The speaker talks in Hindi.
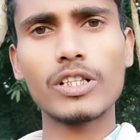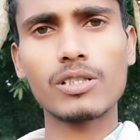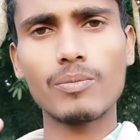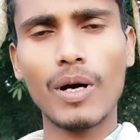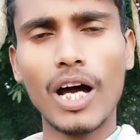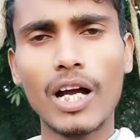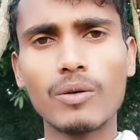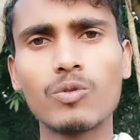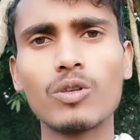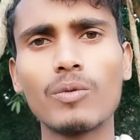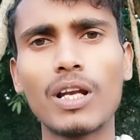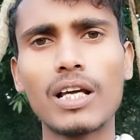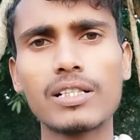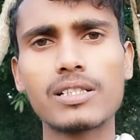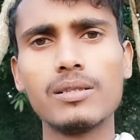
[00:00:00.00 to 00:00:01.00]
स्मार्टफोन
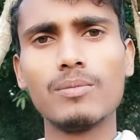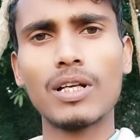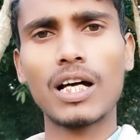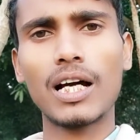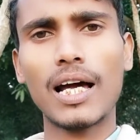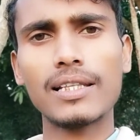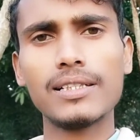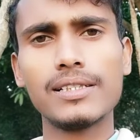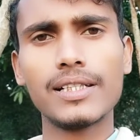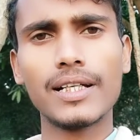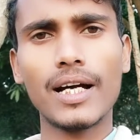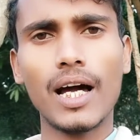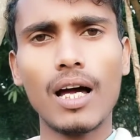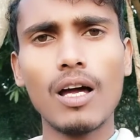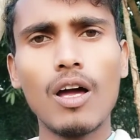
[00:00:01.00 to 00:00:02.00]
वाला सिम लगा
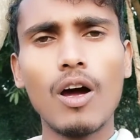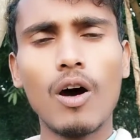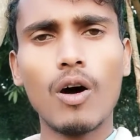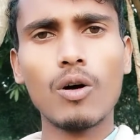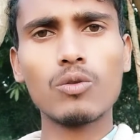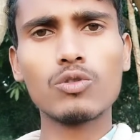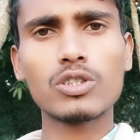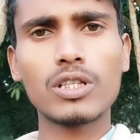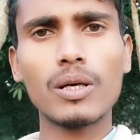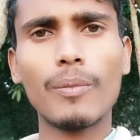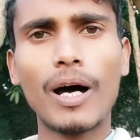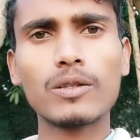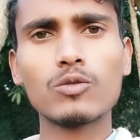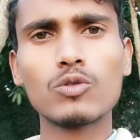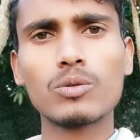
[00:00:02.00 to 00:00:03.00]
दीजिएगा और उसके
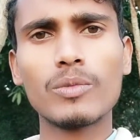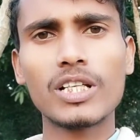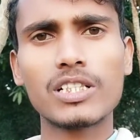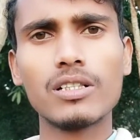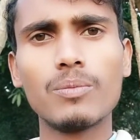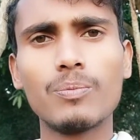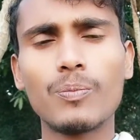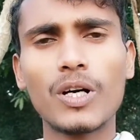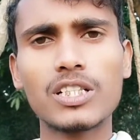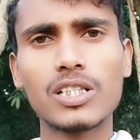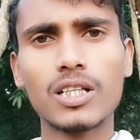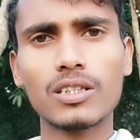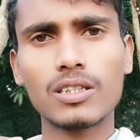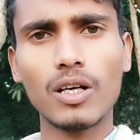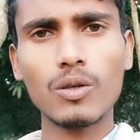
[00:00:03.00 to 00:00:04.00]
बाद उसमें सिर्फ
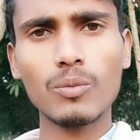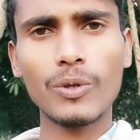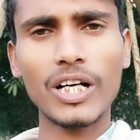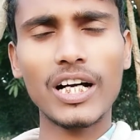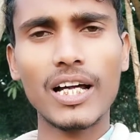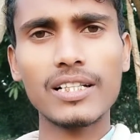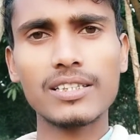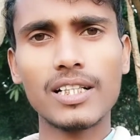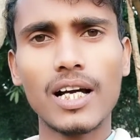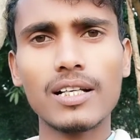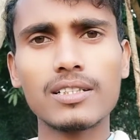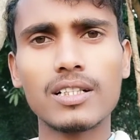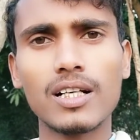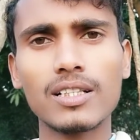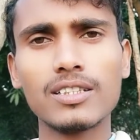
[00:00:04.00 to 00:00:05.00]
पचहत्तर रुपये का
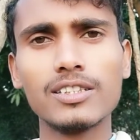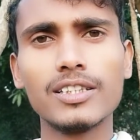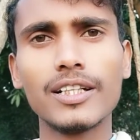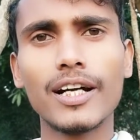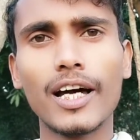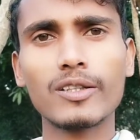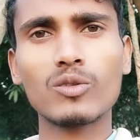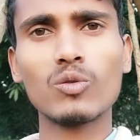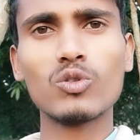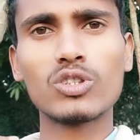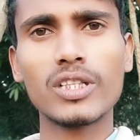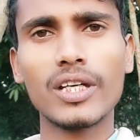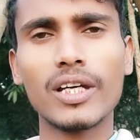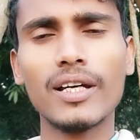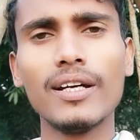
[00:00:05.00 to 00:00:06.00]
रिचार्ज कर दीजिएगा तो
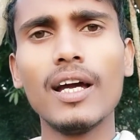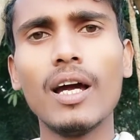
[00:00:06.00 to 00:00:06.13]
उससे